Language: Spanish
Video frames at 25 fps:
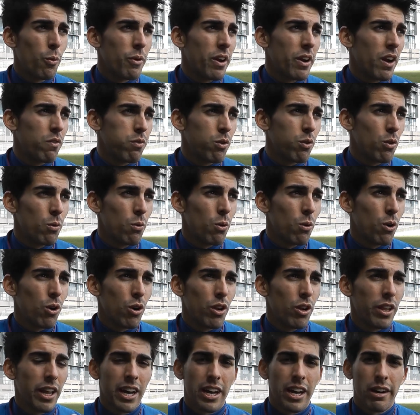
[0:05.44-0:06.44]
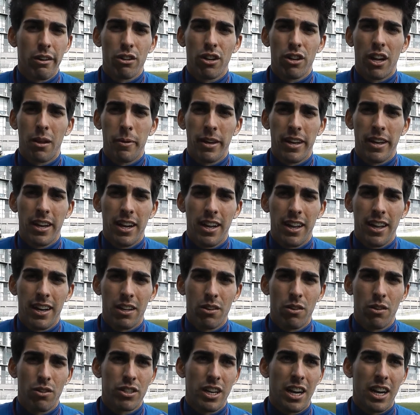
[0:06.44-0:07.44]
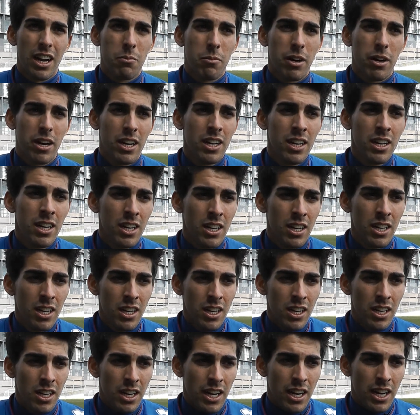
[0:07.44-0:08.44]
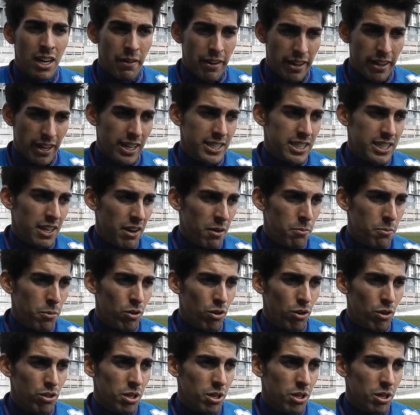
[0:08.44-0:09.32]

bien al fútbol, dejándonos la piel, dejándonos el alma y la verdad es que estaba poco.